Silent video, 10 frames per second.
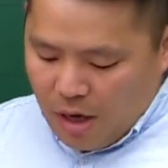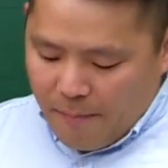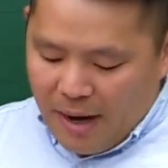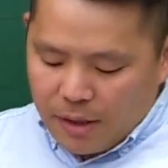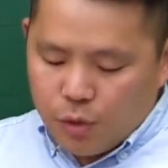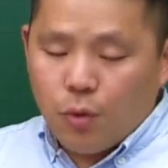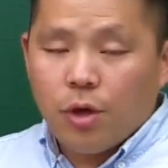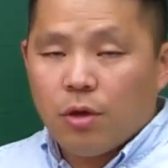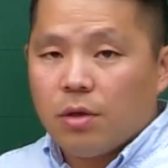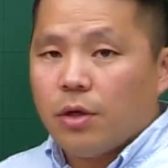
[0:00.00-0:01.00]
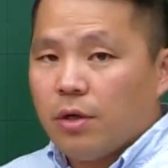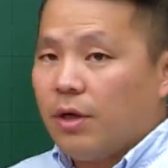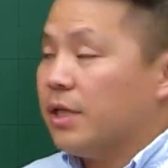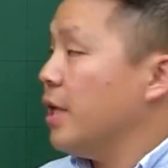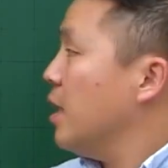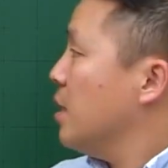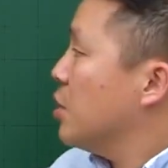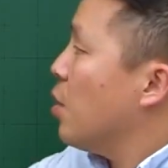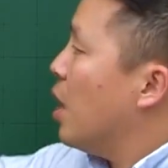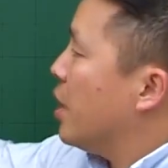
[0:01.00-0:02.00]
말초 혈관의
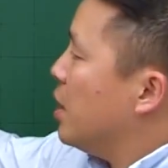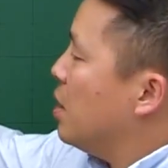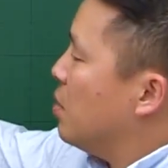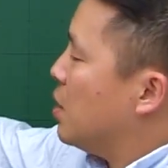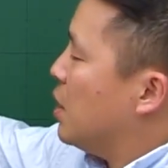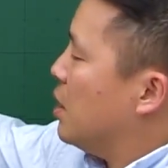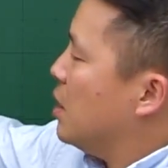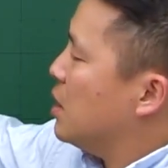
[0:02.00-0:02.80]
저항이 어떻게 된다?